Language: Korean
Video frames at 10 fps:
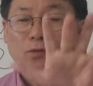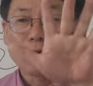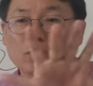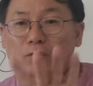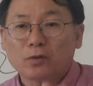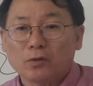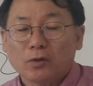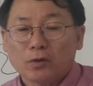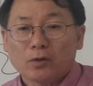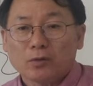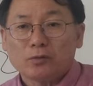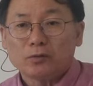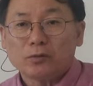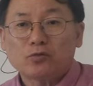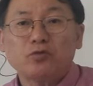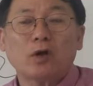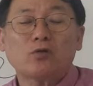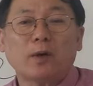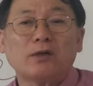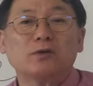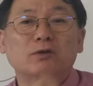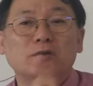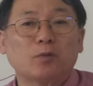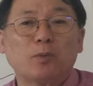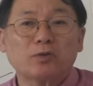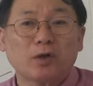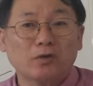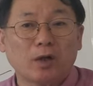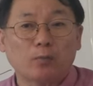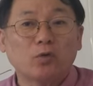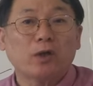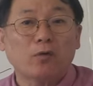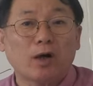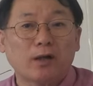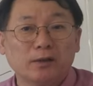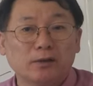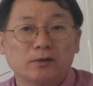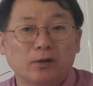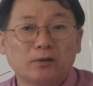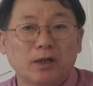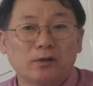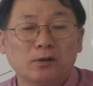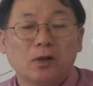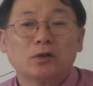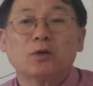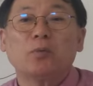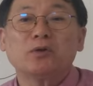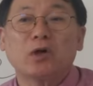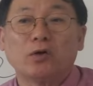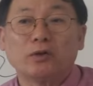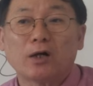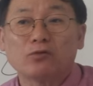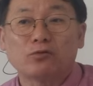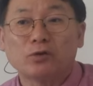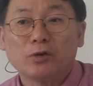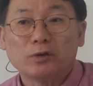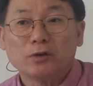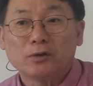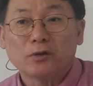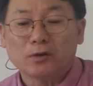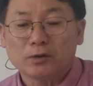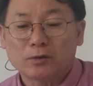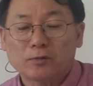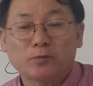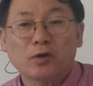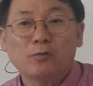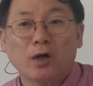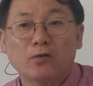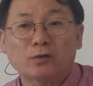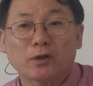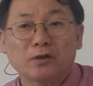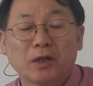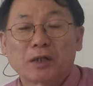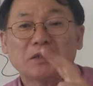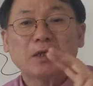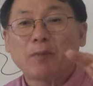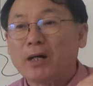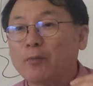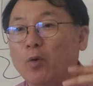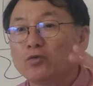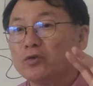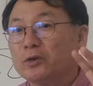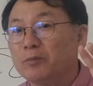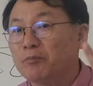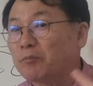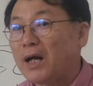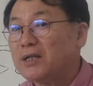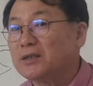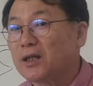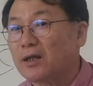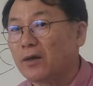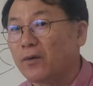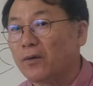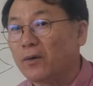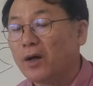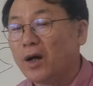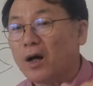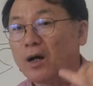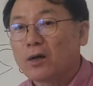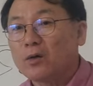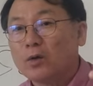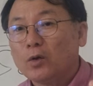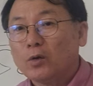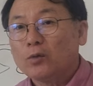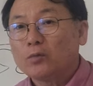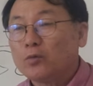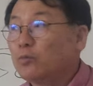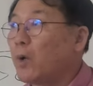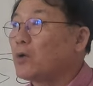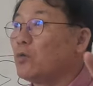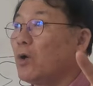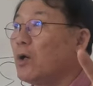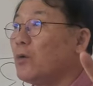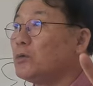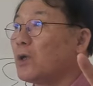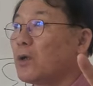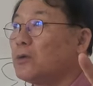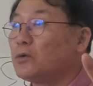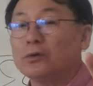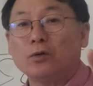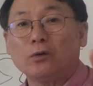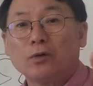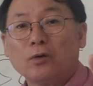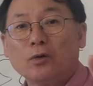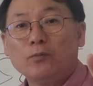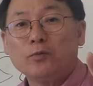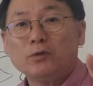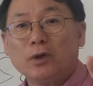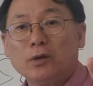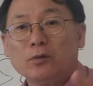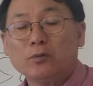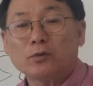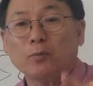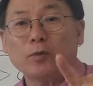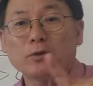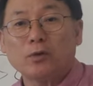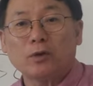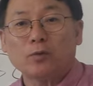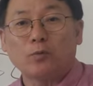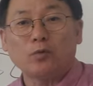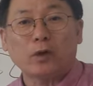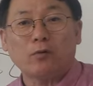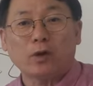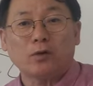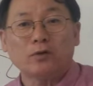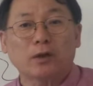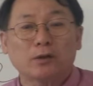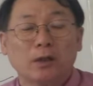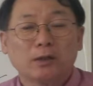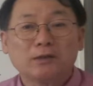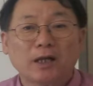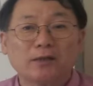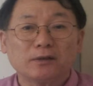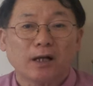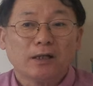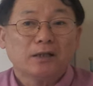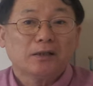거기서 이거 출애굽하는 것이 첫 번째 언약, 모세와의 언약을 첫 번째 언약으로 여기 지금 설명하고 있잖아요. 그러니까 제 말에 모순이 많이 있잖아요. 아까 그 바로와 언약한 적이 없는데 첫 번째 언약은 모세와의 언약이지 않느냐.